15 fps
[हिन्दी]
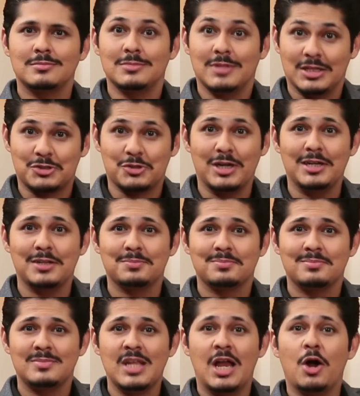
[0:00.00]
दैट्स राइट
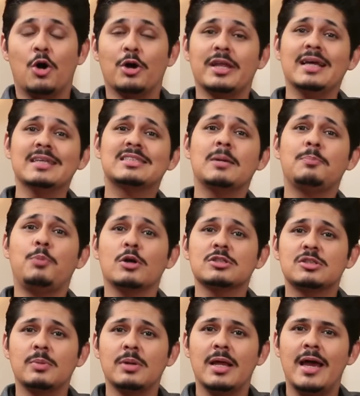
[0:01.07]
right. और ये सब
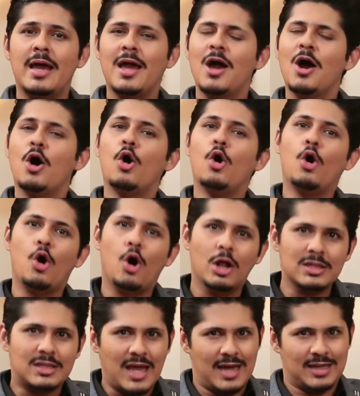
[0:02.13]
पॉसिबल है
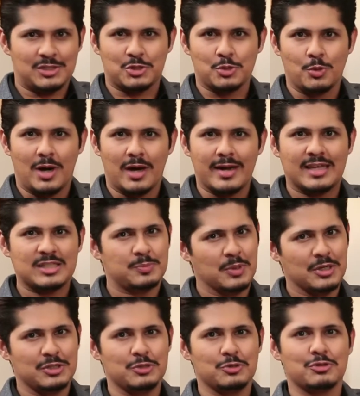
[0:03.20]
ऑल थैंक्स टू आर
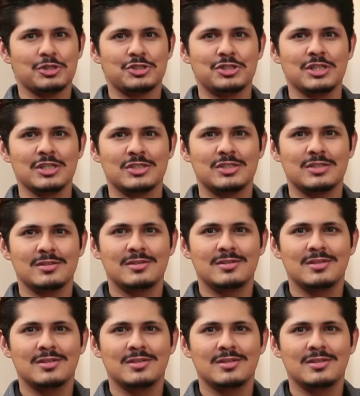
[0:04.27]
एक्सपर्ट न्यूट्रिशनिस्ट